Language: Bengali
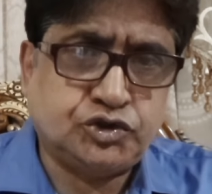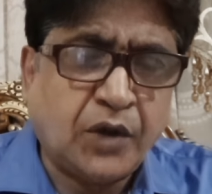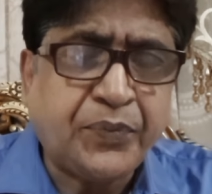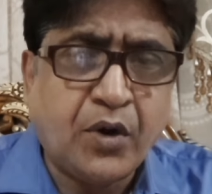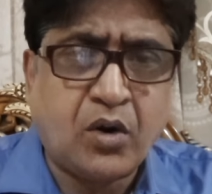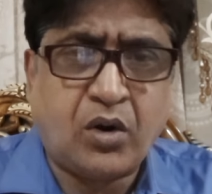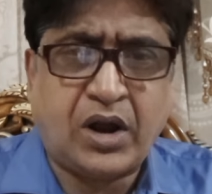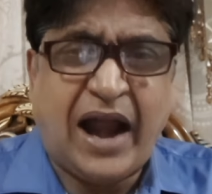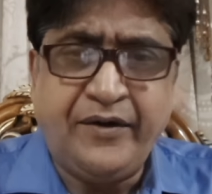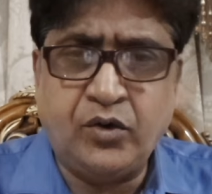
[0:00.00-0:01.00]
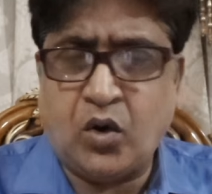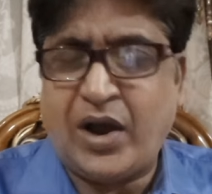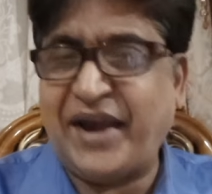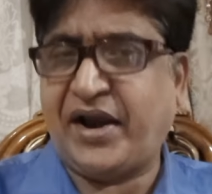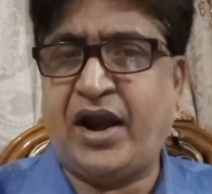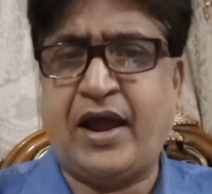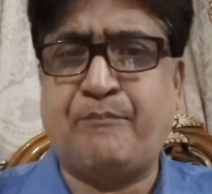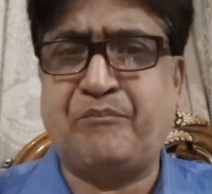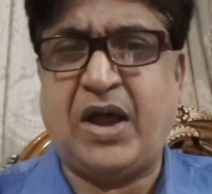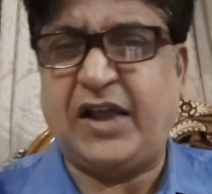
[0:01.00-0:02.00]
যত কাণ্ড কারখানা
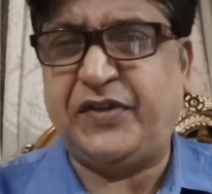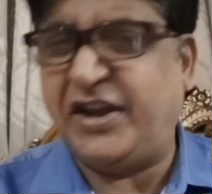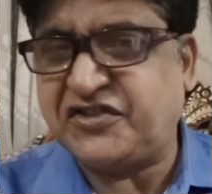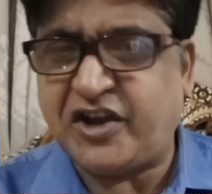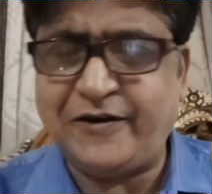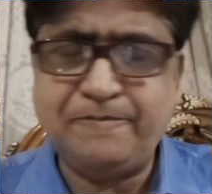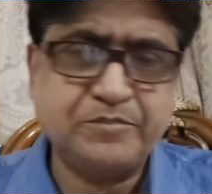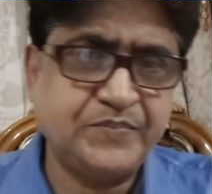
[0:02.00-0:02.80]
আপনারা দেখেছেন